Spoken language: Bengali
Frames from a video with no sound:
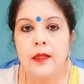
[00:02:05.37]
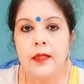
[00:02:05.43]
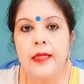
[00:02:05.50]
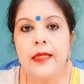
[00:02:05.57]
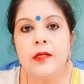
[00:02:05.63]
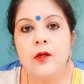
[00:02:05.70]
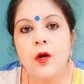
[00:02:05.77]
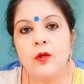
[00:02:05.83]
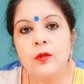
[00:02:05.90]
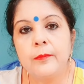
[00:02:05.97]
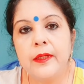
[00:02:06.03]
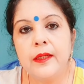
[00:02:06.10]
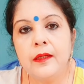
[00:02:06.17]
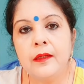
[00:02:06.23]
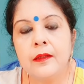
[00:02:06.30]
এই
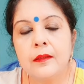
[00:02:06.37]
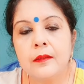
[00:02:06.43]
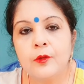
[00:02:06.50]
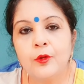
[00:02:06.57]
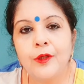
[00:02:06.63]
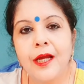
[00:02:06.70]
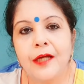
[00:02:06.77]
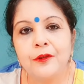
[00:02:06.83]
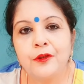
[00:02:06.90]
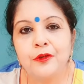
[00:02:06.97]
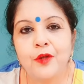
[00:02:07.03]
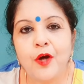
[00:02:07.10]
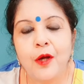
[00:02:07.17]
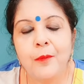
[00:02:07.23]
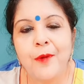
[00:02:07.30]
গরমে তৈলাক্ত
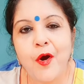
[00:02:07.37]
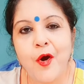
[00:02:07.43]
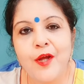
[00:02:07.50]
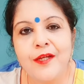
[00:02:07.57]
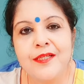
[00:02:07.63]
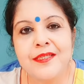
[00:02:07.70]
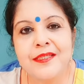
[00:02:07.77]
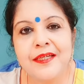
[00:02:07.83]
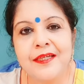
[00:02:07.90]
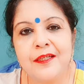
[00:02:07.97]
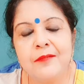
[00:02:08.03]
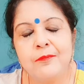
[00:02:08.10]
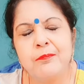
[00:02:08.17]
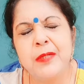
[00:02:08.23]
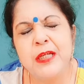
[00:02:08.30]
ত্বক বা অয়েলি স্কিন
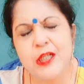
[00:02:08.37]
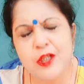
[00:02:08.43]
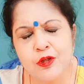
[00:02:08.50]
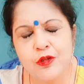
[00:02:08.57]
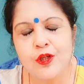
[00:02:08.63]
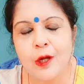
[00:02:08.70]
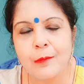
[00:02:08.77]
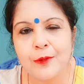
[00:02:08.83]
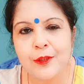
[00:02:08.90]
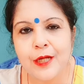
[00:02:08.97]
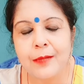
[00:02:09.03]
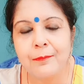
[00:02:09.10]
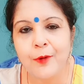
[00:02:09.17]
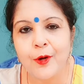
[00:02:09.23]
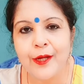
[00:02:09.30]
ভীষণ
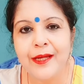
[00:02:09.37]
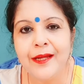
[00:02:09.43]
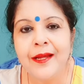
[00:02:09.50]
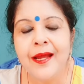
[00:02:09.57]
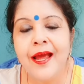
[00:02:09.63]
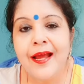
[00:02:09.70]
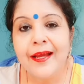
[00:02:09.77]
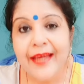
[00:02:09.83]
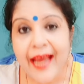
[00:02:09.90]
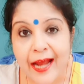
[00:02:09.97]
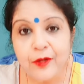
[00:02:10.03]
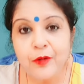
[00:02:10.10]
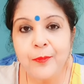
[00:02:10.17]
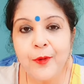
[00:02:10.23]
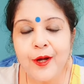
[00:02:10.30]
সমস্যায় পড়ে কেন
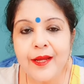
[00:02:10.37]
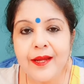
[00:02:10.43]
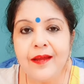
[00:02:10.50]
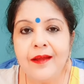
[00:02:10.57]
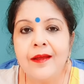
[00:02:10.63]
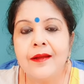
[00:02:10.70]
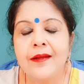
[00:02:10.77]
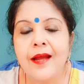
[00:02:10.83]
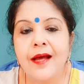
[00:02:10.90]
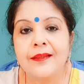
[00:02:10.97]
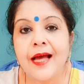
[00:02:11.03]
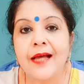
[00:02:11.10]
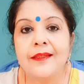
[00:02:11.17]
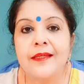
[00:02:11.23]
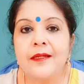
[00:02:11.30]
পড়ে না
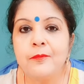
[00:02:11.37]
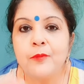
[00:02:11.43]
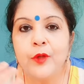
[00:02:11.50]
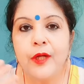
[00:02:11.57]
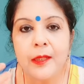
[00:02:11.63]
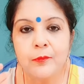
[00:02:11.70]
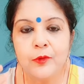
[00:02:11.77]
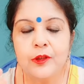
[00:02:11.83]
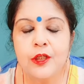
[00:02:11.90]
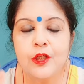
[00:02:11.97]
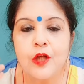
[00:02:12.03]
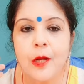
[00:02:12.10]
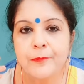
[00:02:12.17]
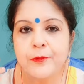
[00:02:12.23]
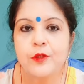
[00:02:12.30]
তাদের মুখের মধ্যে
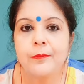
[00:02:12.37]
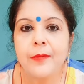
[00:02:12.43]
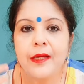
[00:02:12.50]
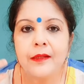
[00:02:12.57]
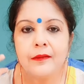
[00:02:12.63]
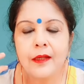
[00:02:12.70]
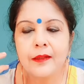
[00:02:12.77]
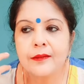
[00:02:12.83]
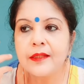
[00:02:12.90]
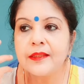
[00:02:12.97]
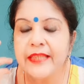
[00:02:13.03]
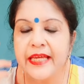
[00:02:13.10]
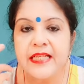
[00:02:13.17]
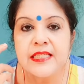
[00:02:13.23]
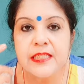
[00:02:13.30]
সবসময় একটা
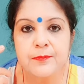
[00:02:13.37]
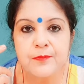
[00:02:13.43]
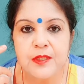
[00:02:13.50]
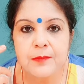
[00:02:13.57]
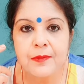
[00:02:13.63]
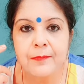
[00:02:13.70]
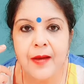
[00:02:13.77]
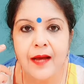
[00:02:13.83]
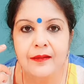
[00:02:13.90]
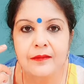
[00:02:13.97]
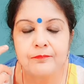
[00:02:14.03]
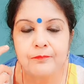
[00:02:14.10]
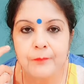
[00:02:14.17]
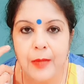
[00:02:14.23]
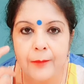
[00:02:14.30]
তেল চিপচিপে ভাব
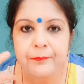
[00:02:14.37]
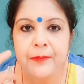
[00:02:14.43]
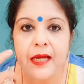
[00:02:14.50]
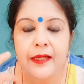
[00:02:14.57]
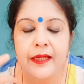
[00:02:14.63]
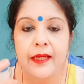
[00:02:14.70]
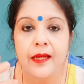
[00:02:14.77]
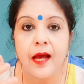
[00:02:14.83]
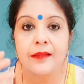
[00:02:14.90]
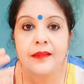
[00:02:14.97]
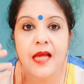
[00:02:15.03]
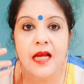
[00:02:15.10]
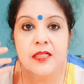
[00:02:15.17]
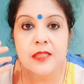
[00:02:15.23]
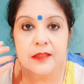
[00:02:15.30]
ভাব থাকে আর
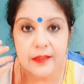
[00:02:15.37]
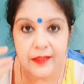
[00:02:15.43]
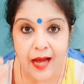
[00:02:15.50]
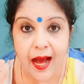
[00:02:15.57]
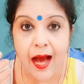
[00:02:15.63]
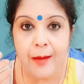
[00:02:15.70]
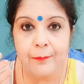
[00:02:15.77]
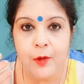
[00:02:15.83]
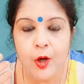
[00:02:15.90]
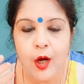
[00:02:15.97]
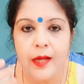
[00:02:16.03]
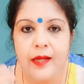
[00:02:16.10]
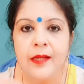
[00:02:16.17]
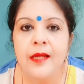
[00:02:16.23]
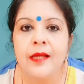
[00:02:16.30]
তার সাথে ঘাম
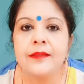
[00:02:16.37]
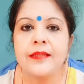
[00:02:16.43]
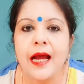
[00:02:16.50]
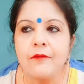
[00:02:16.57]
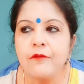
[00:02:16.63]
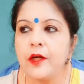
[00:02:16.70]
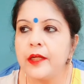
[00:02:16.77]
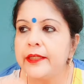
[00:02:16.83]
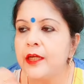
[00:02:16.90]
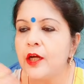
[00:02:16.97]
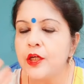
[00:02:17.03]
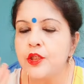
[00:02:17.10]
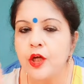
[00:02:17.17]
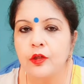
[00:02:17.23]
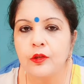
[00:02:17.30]
হয় তার ফলে কি
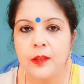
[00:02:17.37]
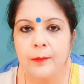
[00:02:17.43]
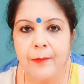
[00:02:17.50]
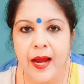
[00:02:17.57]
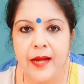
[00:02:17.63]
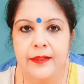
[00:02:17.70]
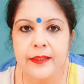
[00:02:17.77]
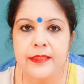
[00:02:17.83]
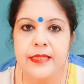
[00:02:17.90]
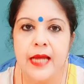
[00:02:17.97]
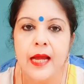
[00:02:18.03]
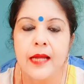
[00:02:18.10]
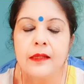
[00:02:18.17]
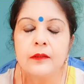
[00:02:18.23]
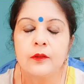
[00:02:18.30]
হয় যখনই বাইরে
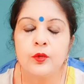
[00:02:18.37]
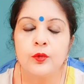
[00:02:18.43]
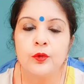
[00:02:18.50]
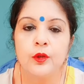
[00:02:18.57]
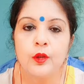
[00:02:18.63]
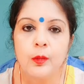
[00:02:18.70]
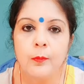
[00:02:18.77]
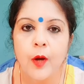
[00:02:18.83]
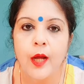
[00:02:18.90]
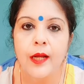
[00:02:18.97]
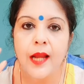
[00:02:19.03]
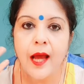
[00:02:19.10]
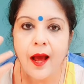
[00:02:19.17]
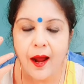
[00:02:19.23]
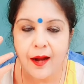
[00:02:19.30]
যায় ধুলো
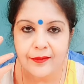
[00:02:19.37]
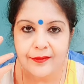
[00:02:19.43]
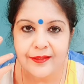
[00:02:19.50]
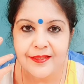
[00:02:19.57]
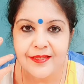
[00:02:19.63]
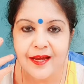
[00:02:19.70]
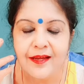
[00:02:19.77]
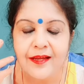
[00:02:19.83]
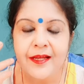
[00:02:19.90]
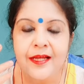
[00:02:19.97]
ময়লা আটকে যায়